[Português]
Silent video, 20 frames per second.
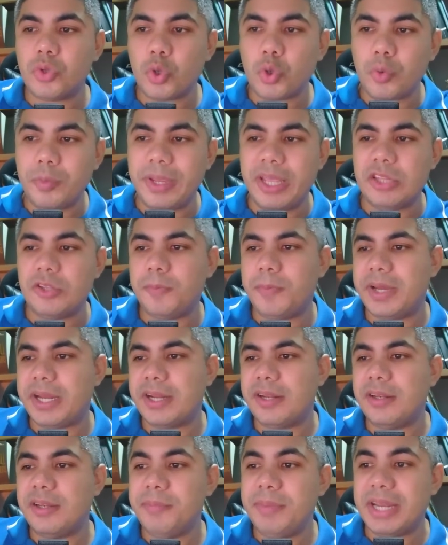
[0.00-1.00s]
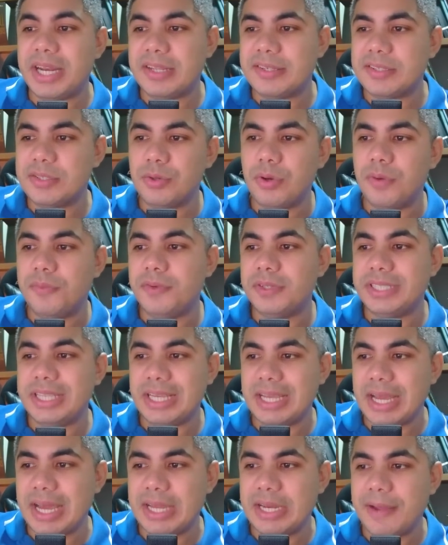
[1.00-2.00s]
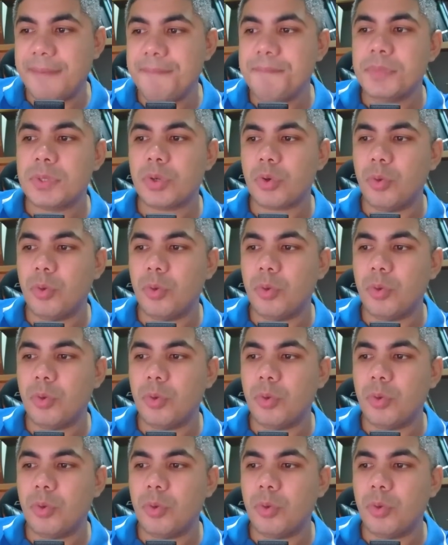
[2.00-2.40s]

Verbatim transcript: documento para liberação alfandegária,